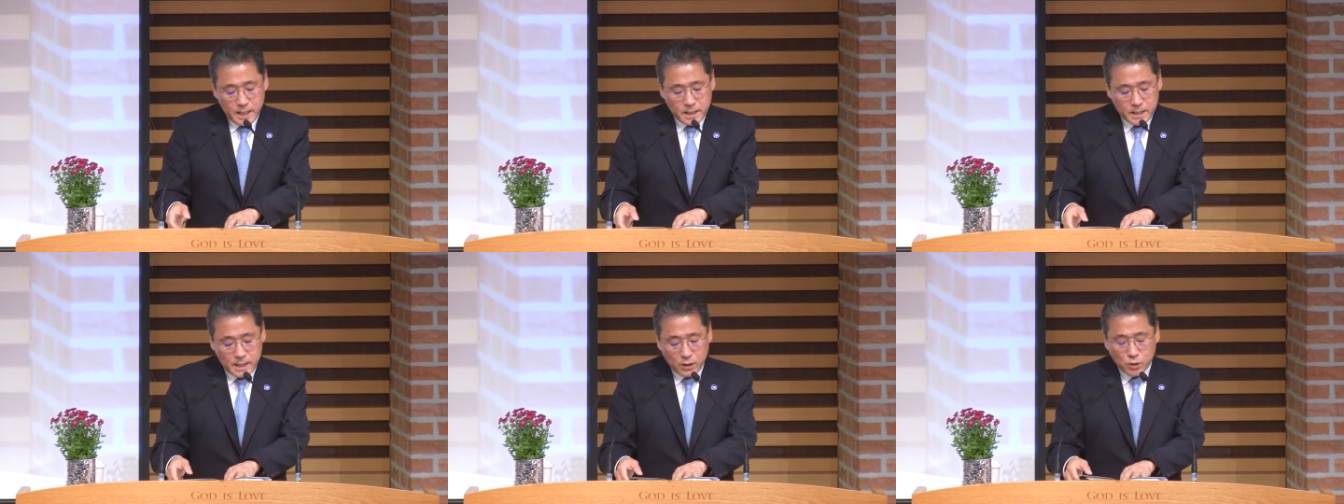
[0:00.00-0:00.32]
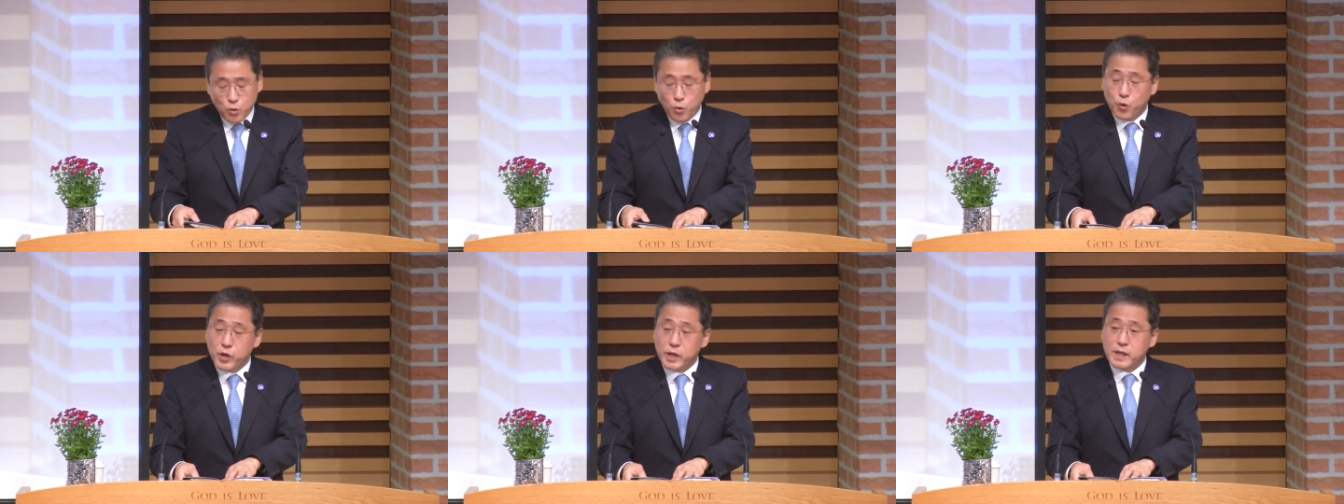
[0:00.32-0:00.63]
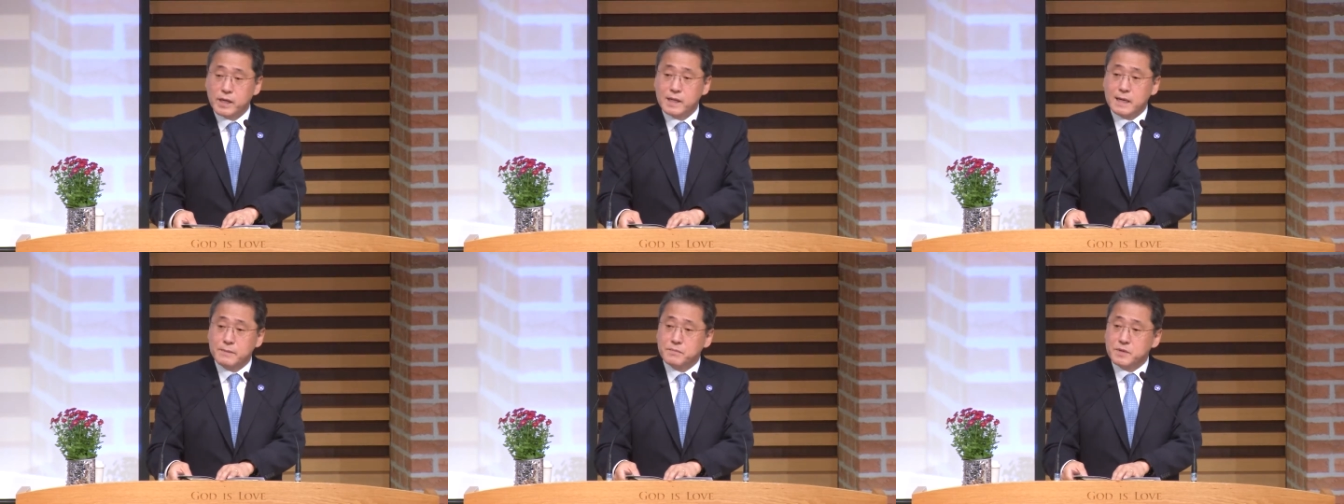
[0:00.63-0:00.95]
제가
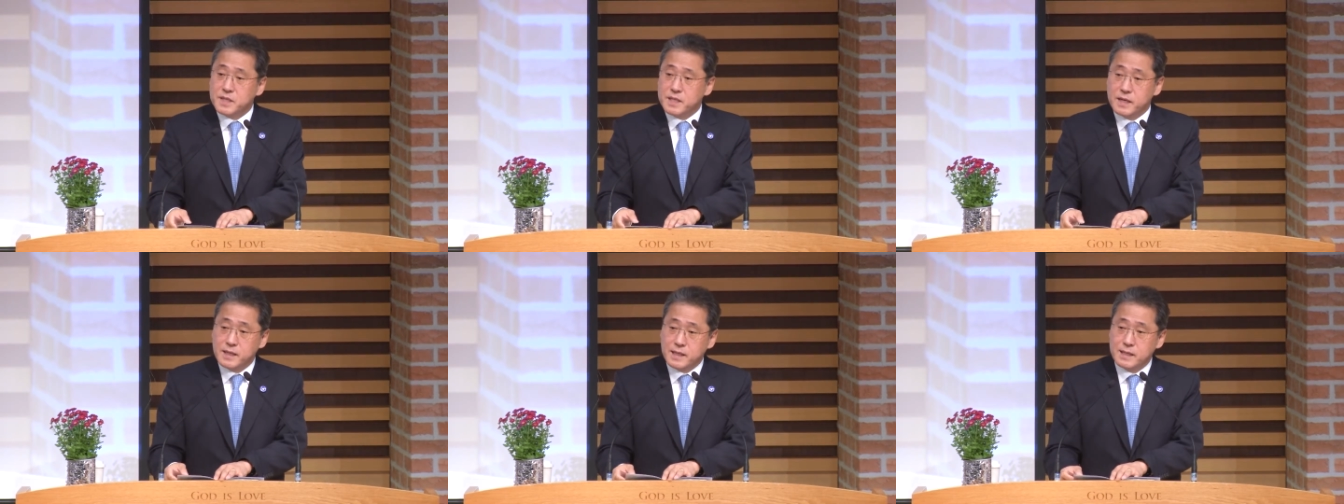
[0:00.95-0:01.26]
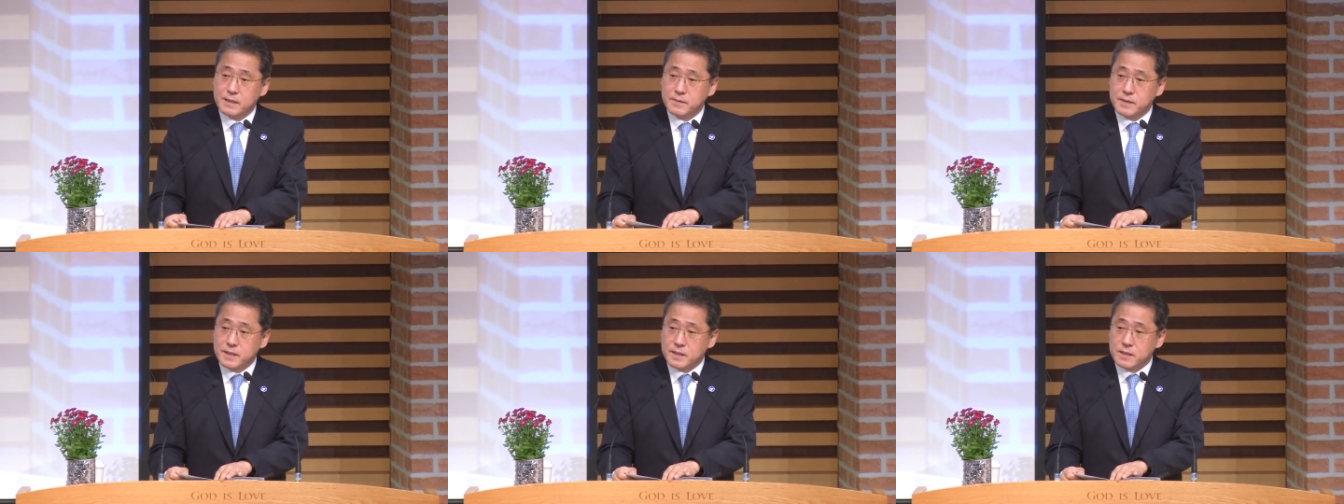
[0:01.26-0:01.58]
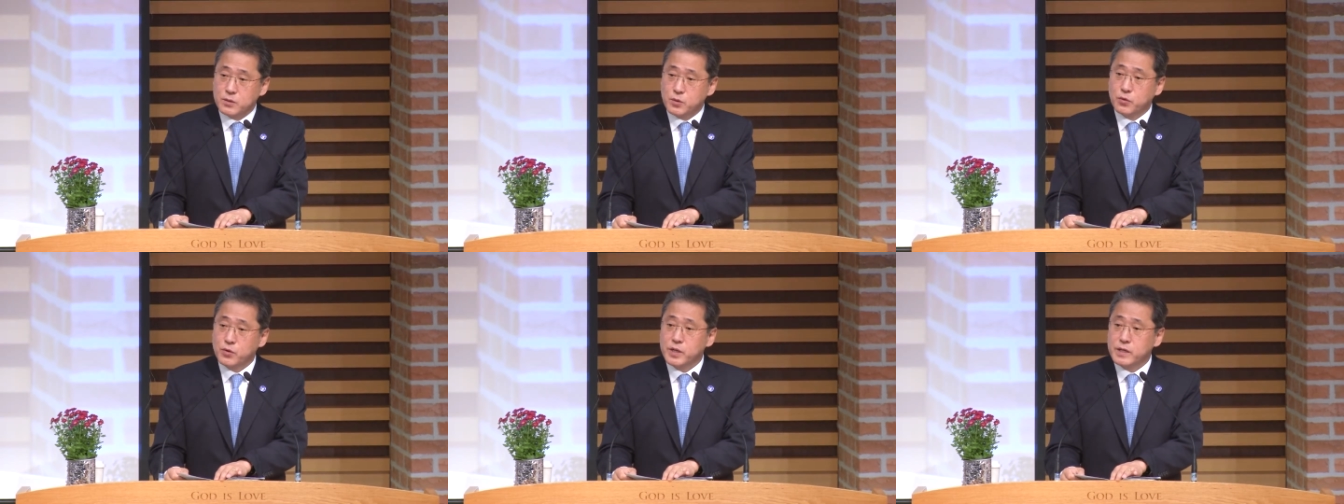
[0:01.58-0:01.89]
독일을 한번 생각해 봤어요.
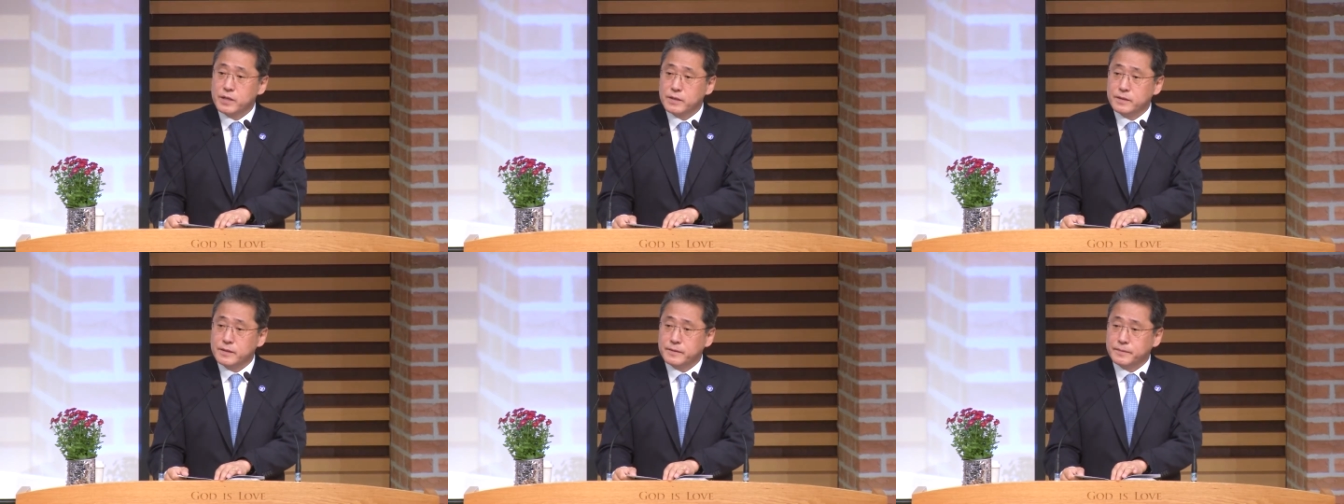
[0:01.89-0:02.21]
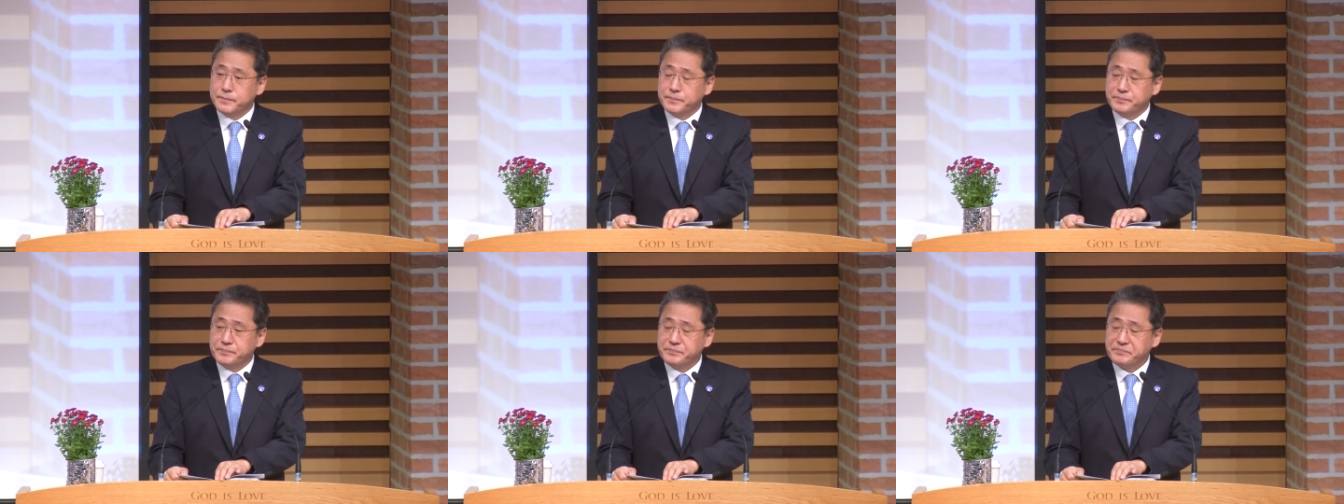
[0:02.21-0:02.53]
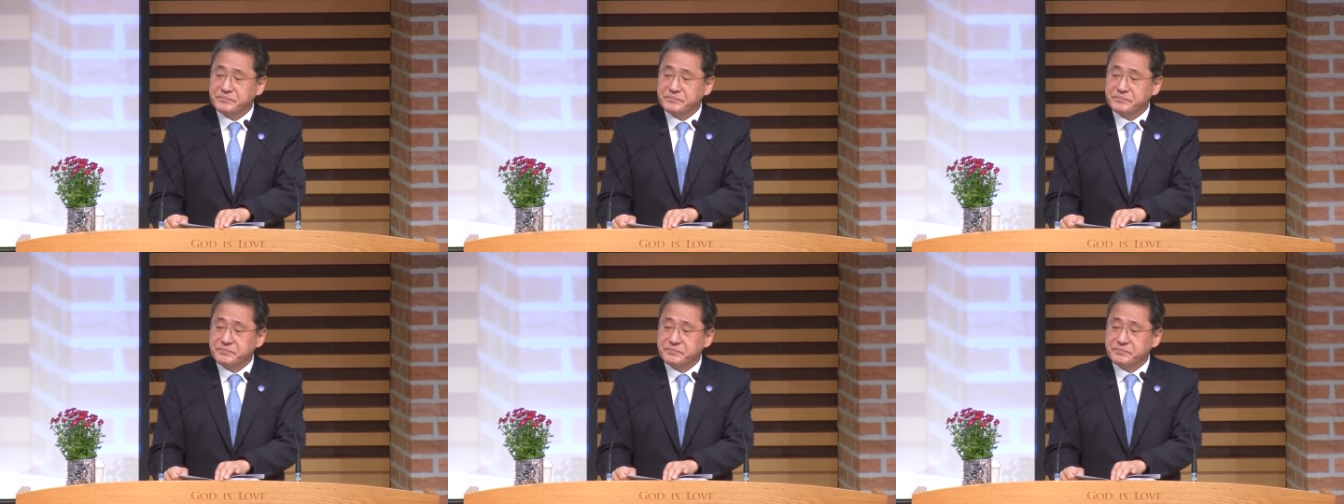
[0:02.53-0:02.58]
독일은